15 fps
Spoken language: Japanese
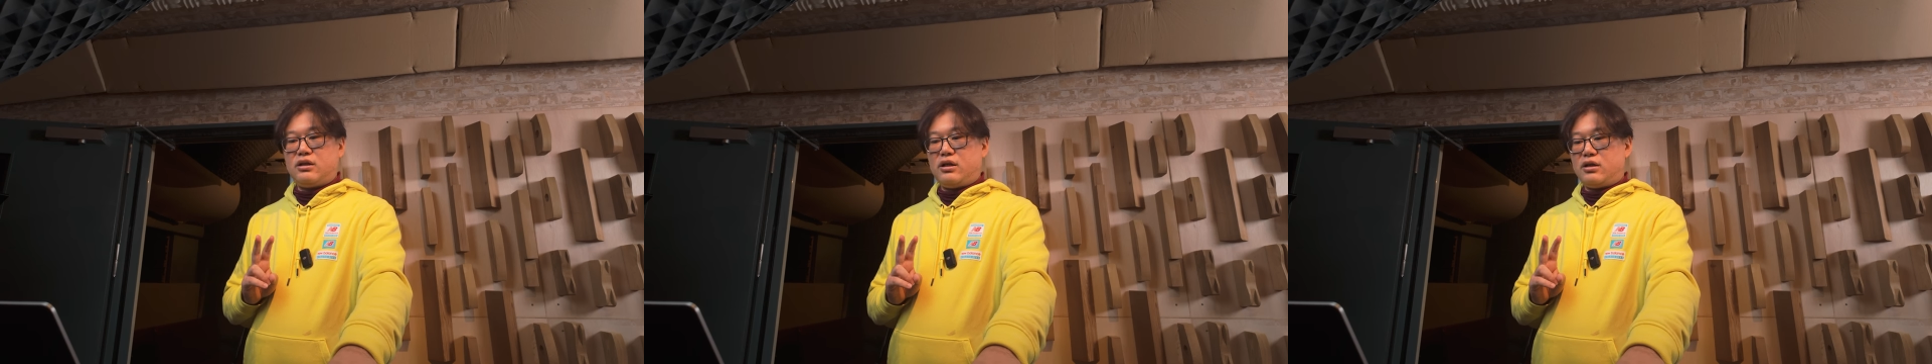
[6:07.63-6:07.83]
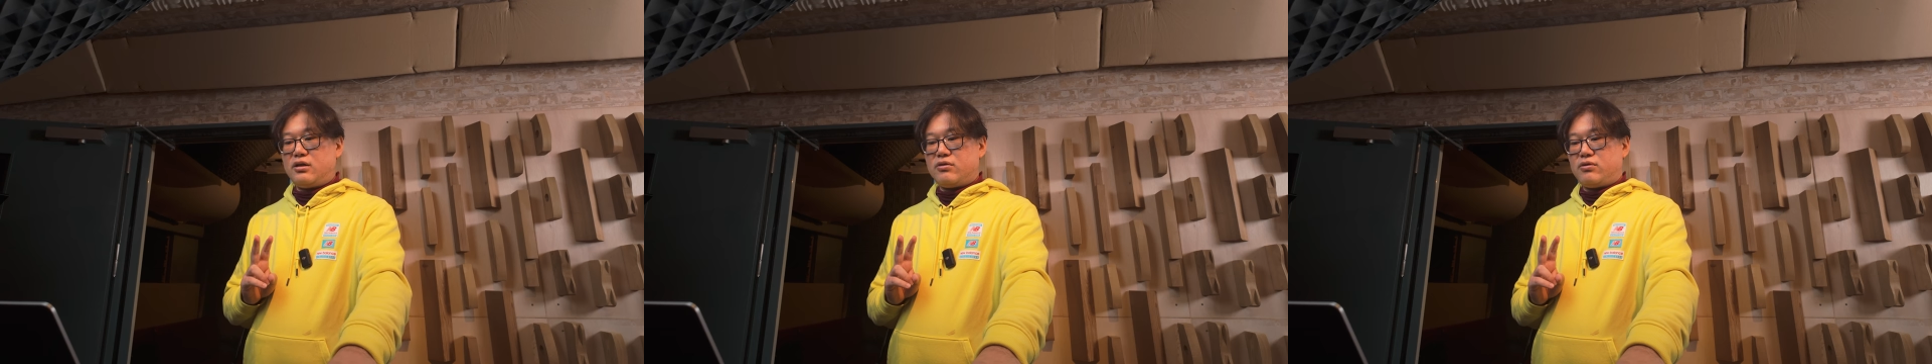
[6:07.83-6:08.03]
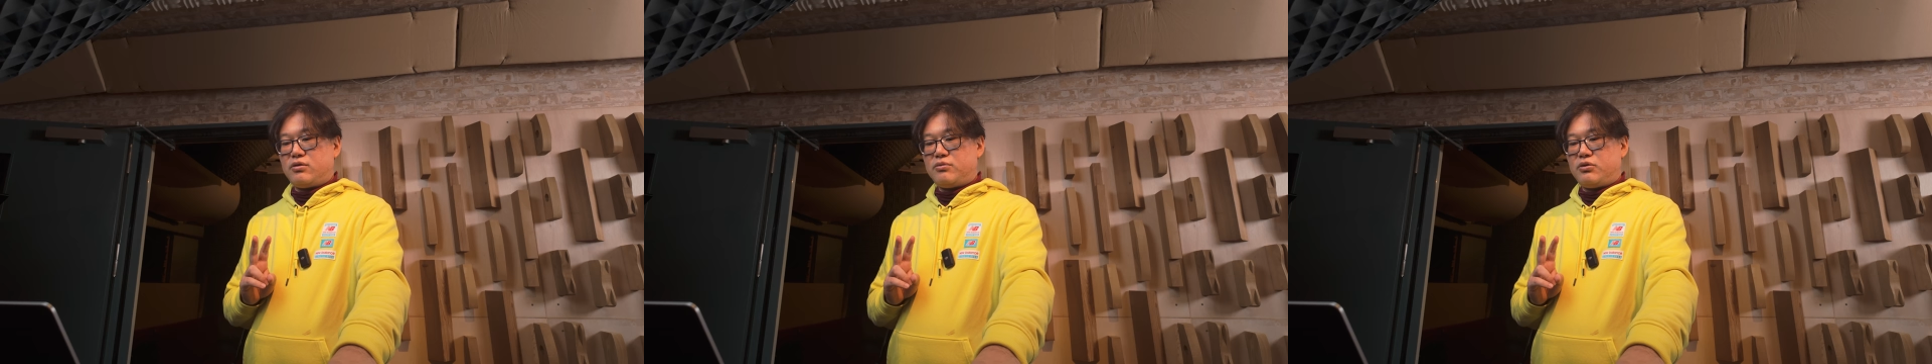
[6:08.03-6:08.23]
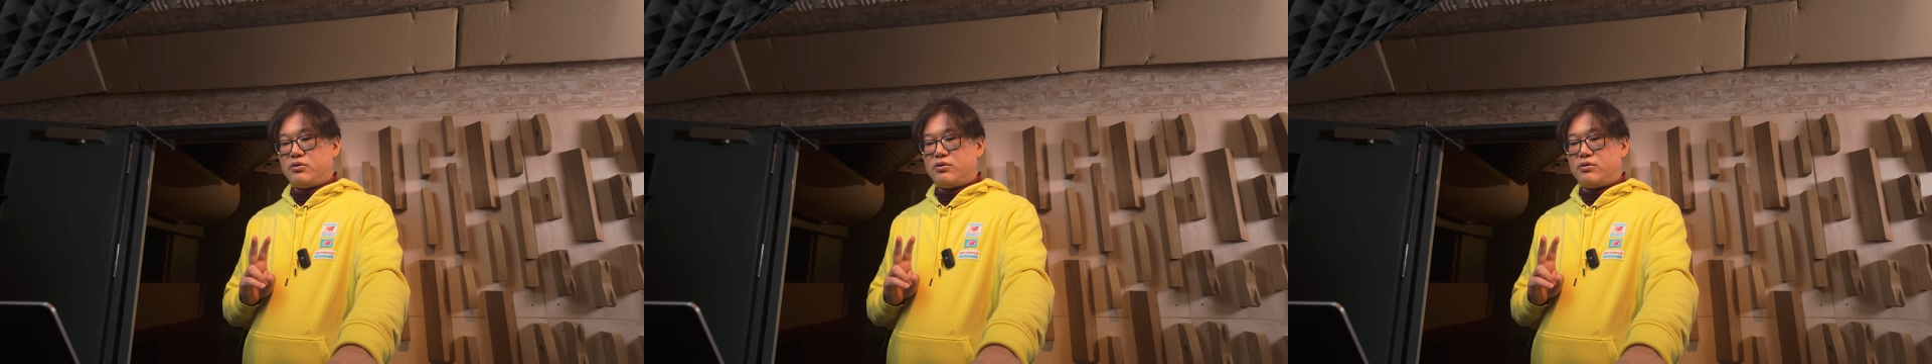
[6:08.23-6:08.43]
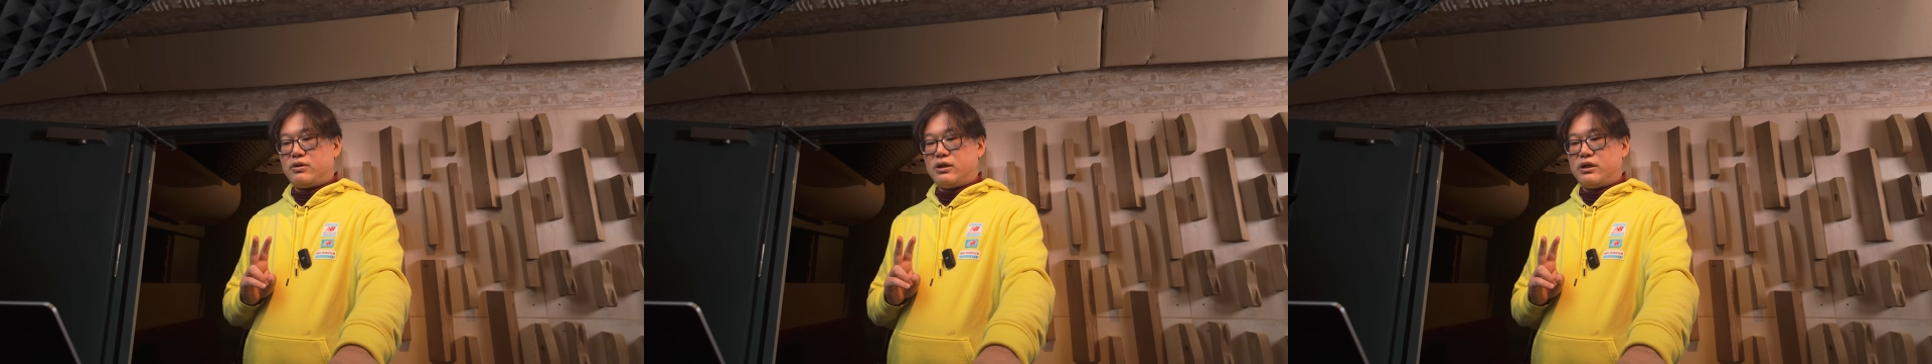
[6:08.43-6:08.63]
でこれ
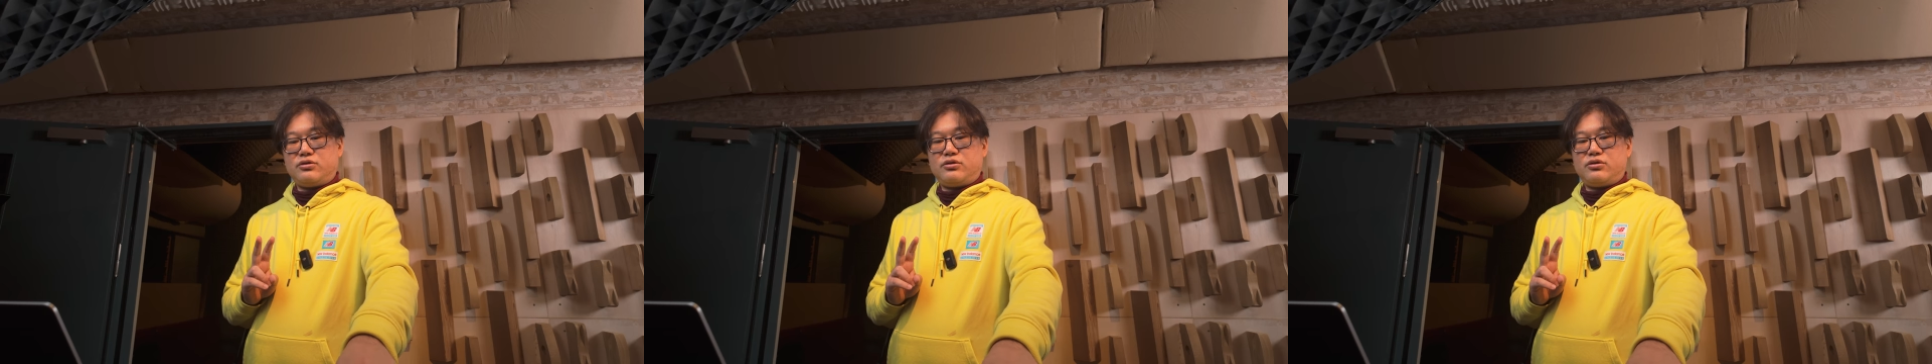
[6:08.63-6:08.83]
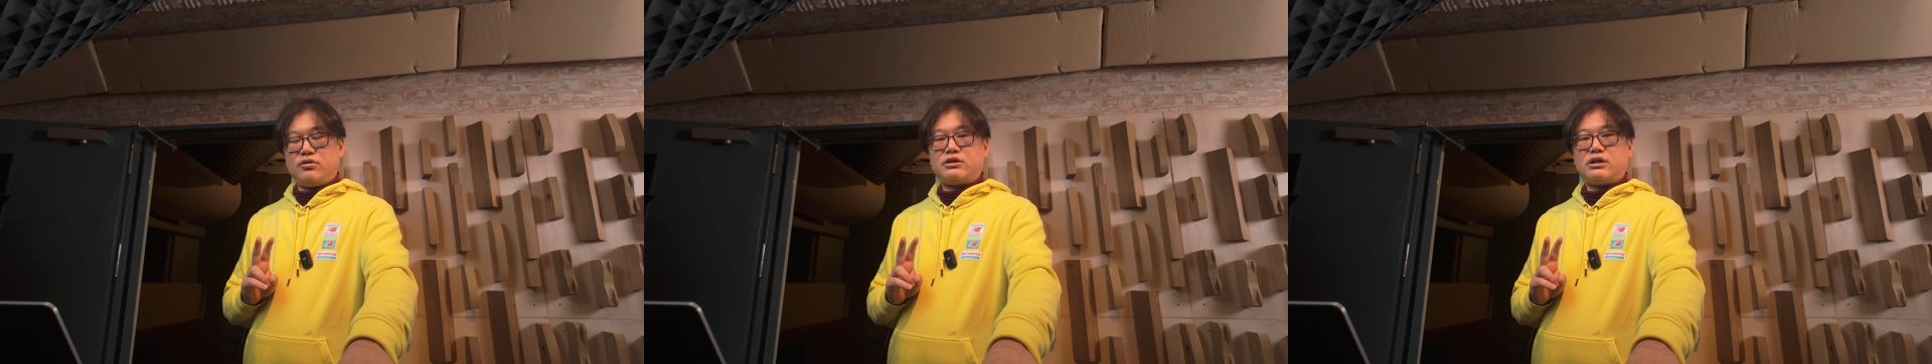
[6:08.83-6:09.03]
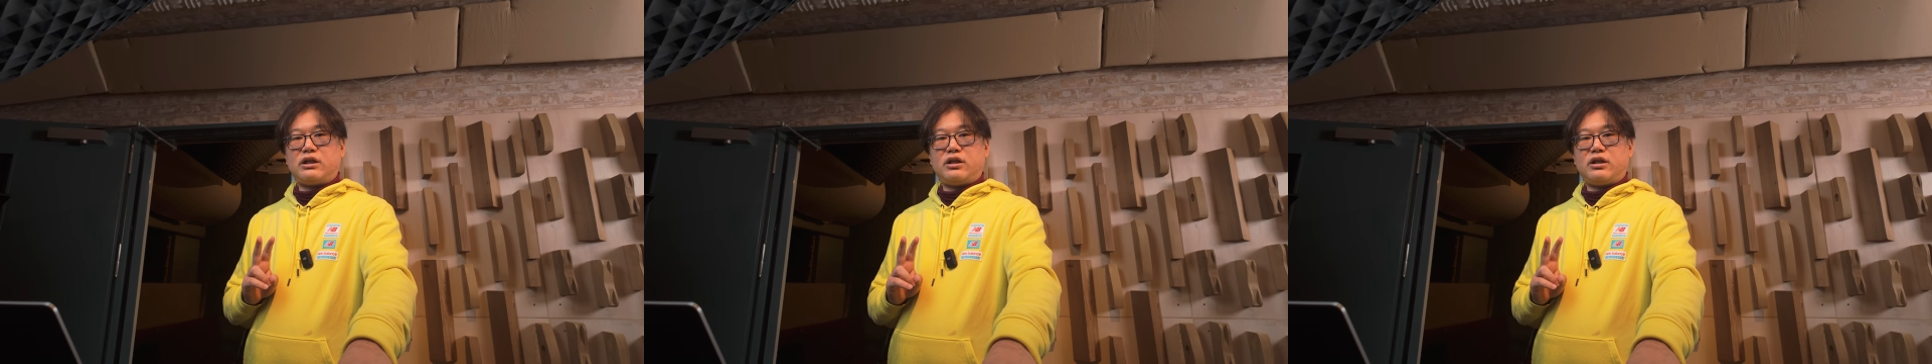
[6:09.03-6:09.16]
も64